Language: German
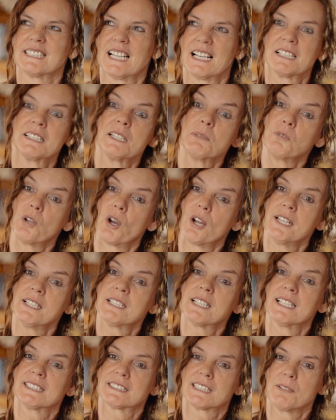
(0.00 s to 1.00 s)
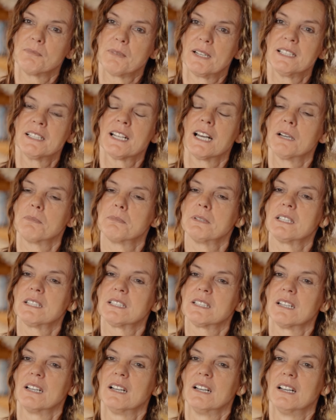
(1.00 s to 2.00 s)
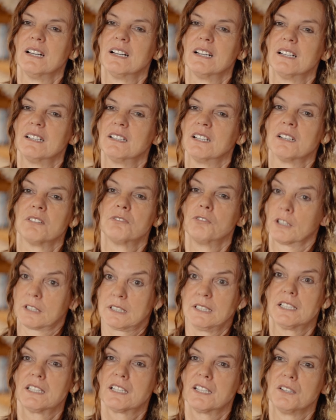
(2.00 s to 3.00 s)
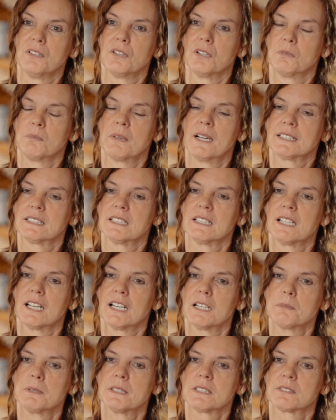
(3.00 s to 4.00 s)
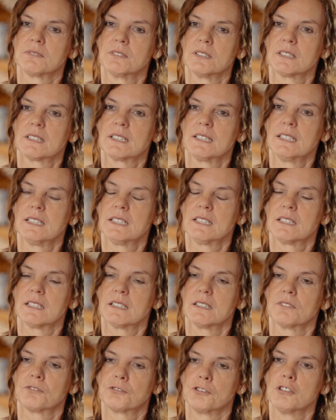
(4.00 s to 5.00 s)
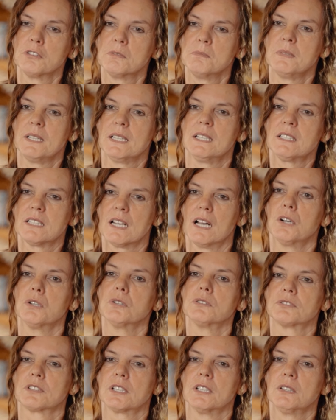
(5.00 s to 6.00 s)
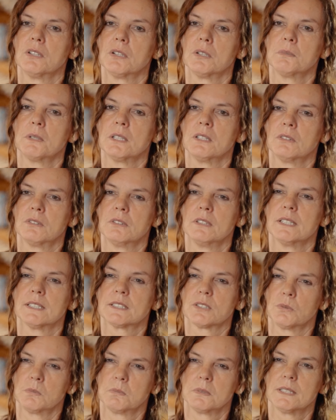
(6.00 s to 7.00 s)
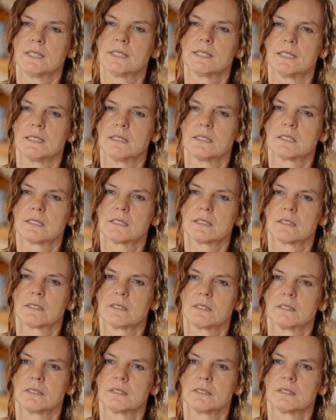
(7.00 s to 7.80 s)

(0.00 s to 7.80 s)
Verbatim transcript: Sachen im Neuen Testament habe ich äh, wörtlich genommen. Also ich habe es wirklich für mich aufgenommen und es umgesetzt.